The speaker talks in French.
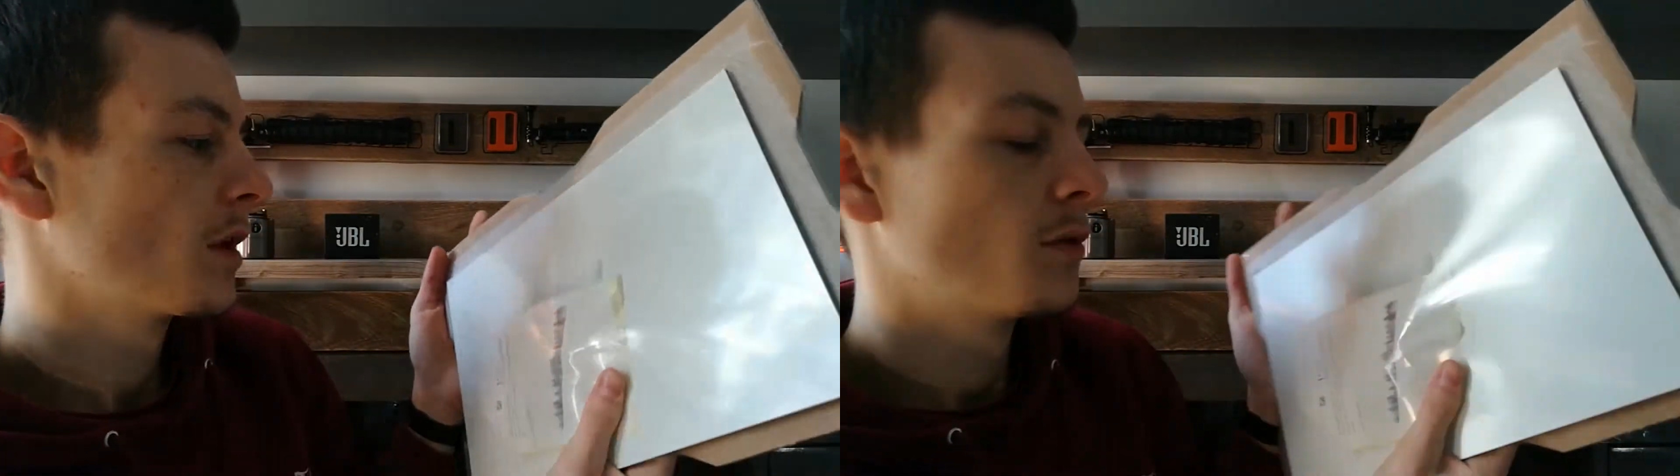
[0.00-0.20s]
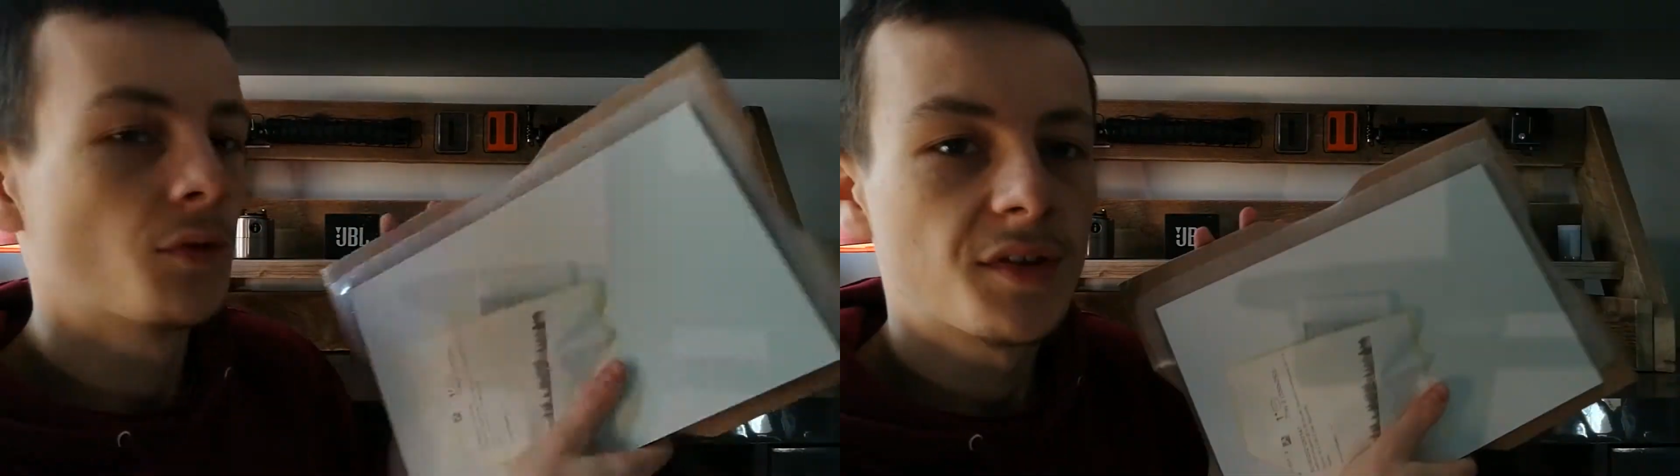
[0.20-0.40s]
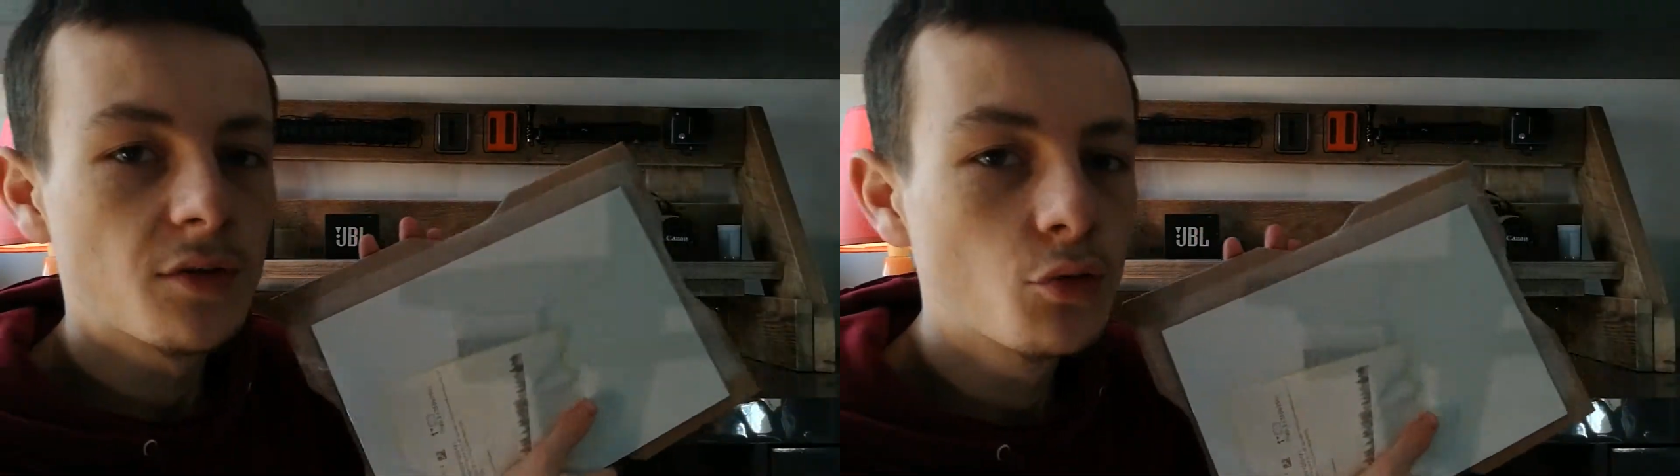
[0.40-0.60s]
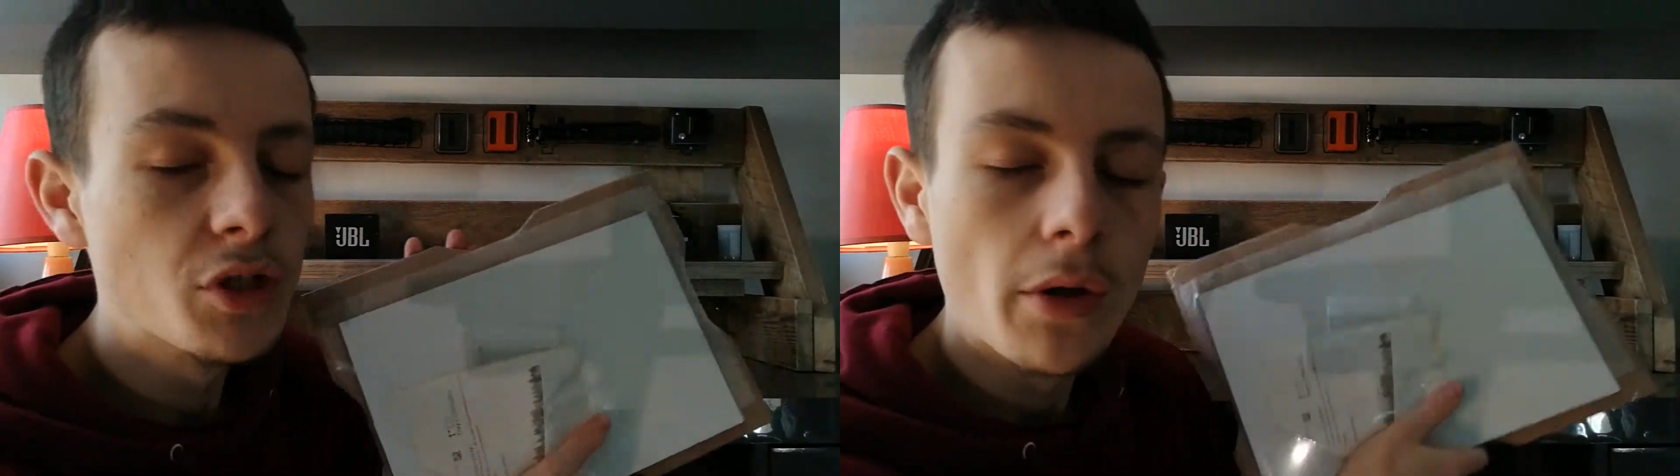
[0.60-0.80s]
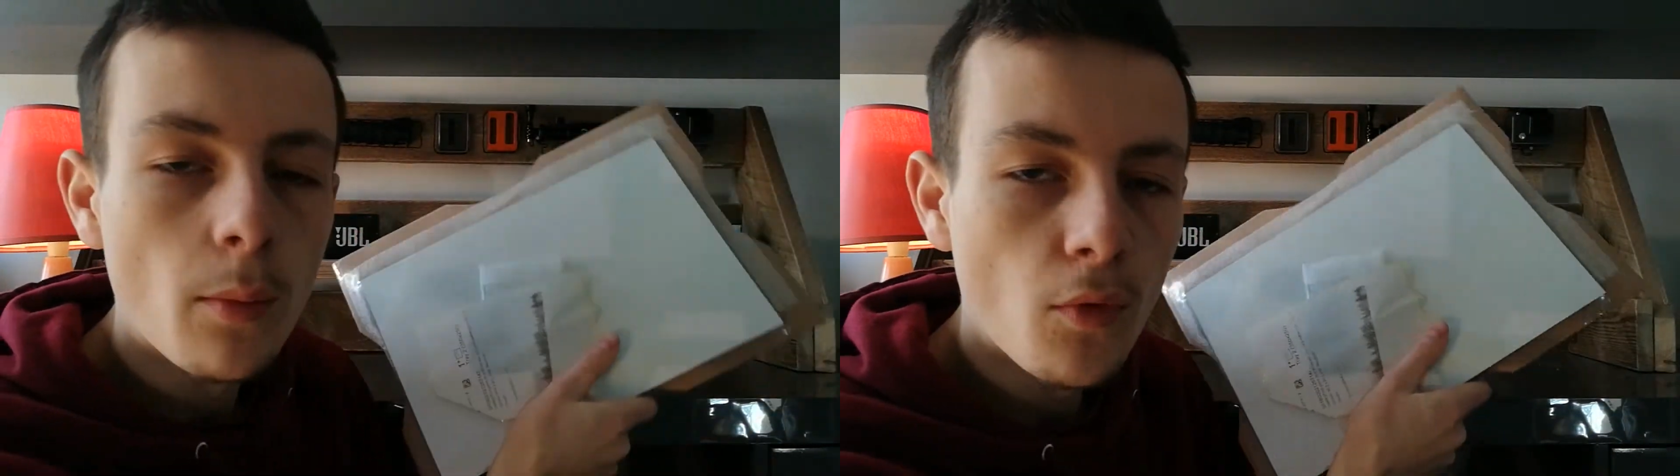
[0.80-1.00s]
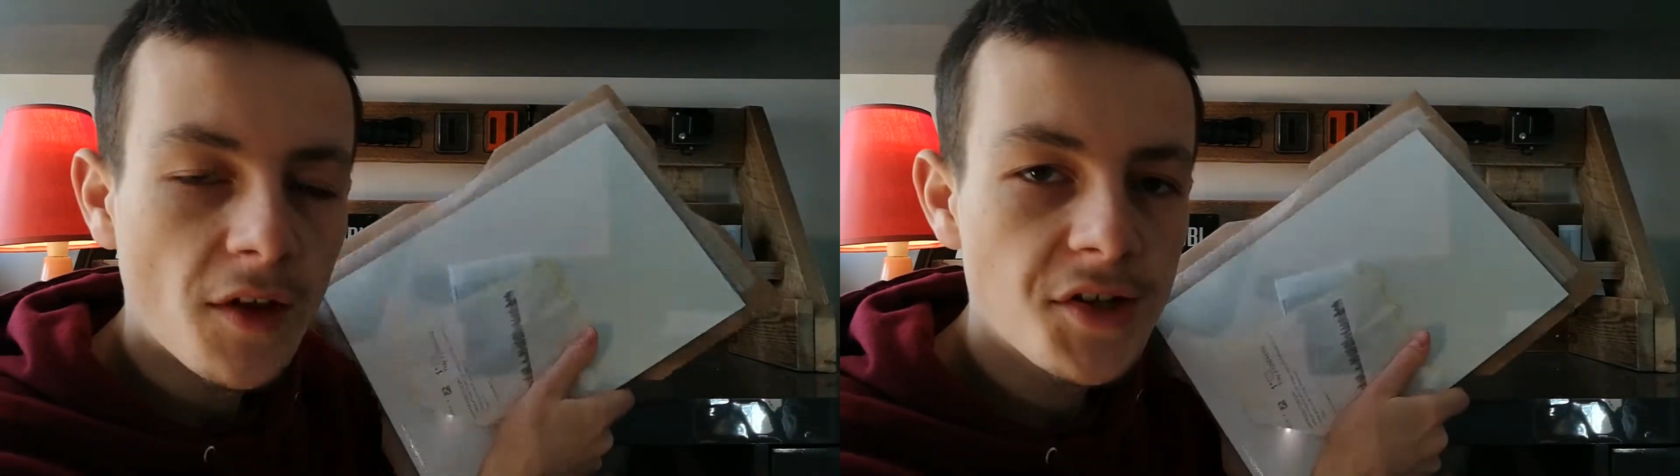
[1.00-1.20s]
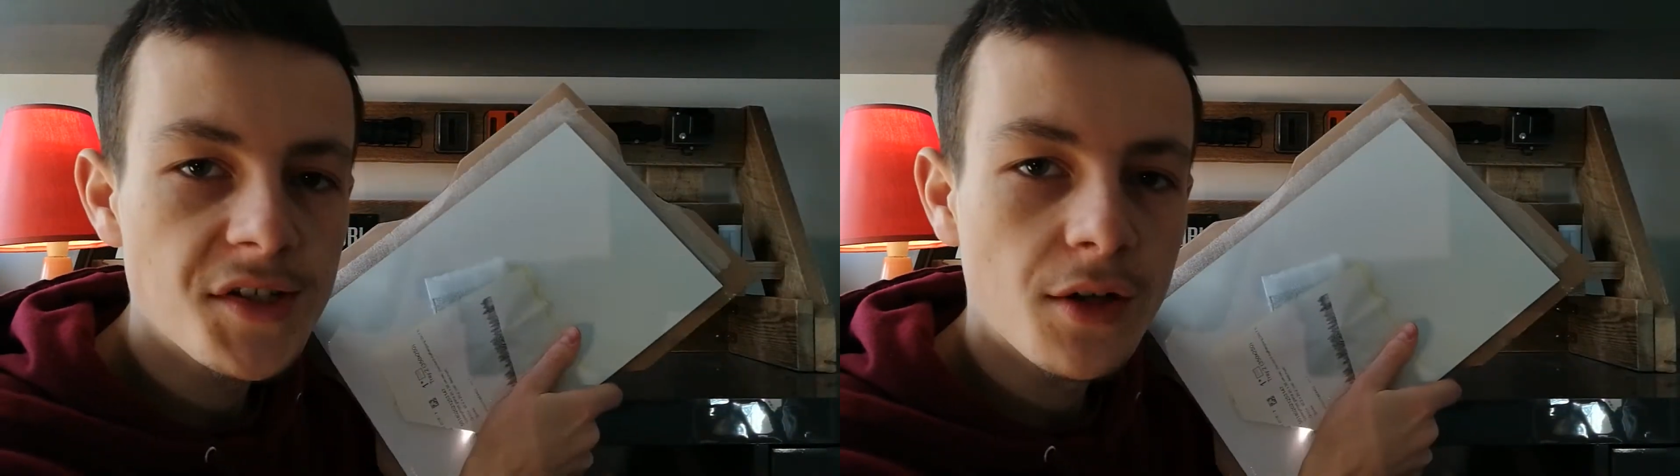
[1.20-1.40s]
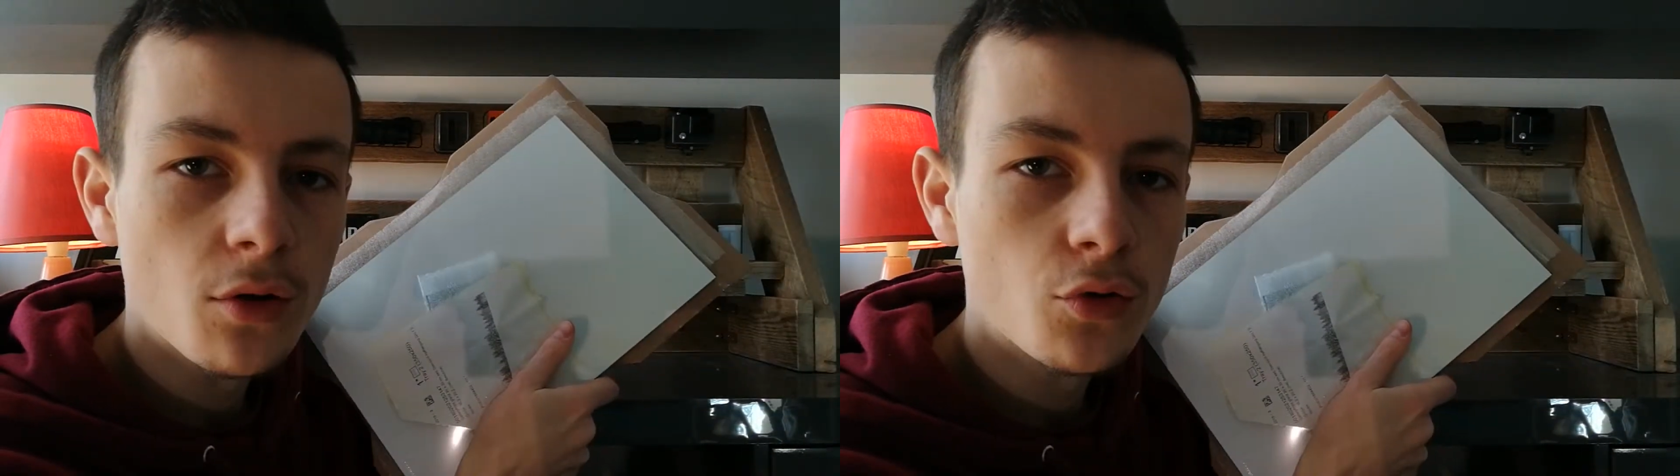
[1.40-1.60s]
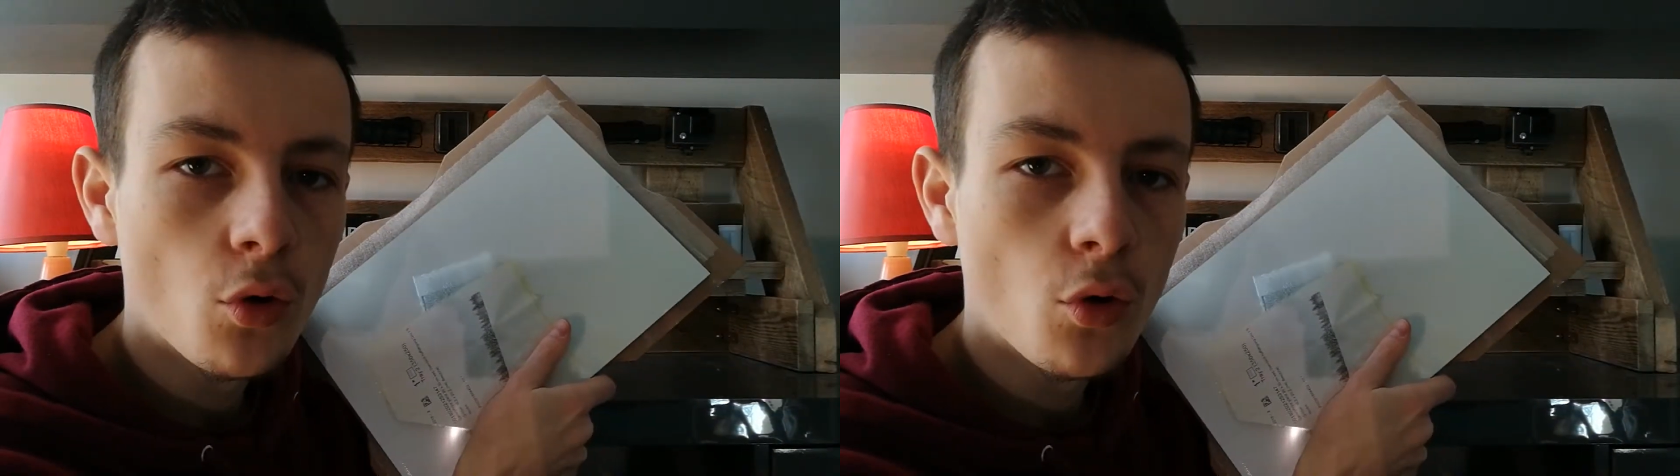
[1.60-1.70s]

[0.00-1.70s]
Donc ça du coup j'ai eu un bon achat de 50